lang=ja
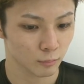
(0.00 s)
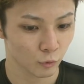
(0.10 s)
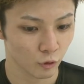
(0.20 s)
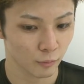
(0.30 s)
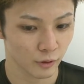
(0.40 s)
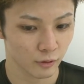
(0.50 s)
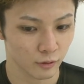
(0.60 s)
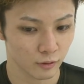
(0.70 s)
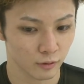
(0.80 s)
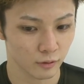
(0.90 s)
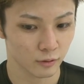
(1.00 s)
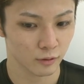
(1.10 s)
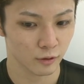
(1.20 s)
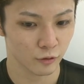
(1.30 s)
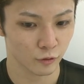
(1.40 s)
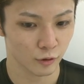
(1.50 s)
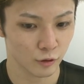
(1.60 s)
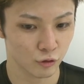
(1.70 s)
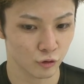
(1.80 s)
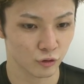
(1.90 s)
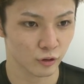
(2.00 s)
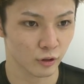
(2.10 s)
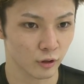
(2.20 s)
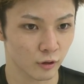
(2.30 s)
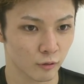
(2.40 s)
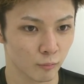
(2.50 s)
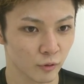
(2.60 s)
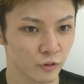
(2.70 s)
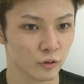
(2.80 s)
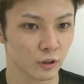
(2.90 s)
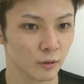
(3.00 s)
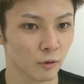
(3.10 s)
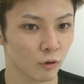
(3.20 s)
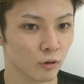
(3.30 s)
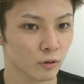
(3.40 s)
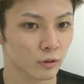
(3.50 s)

求めてずっと練習してて、まあ、ずっと頭を